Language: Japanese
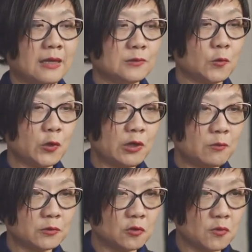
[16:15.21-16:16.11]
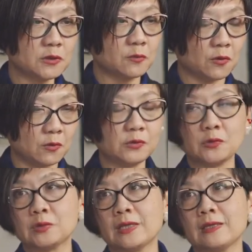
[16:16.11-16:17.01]
そこにはもうそもそも構
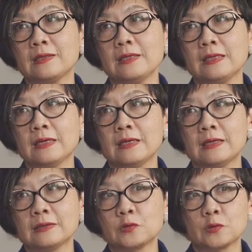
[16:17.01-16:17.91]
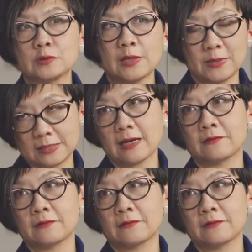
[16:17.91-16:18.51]
造的にその差別があ